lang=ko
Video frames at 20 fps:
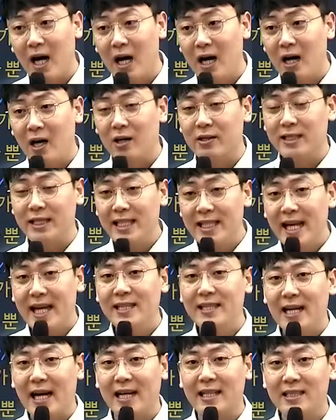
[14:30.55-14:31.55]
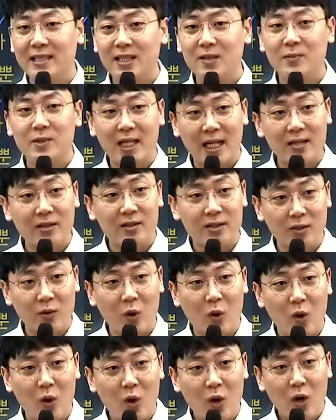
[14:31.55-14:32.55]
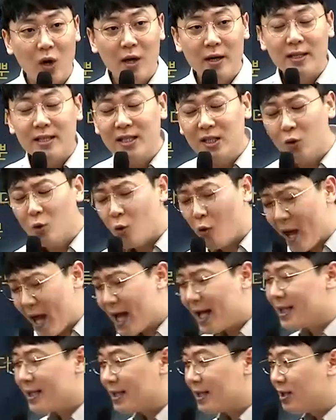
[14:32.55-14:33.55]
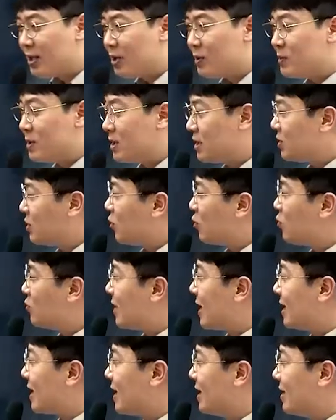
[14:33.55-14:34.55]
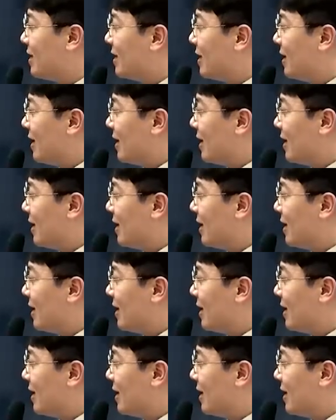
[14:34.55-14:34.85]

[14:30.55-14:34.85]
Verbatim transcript: 어, 이해는 강의 들으면서 하는 것이고 그 외에는 여러분들 스스로 공부할 때는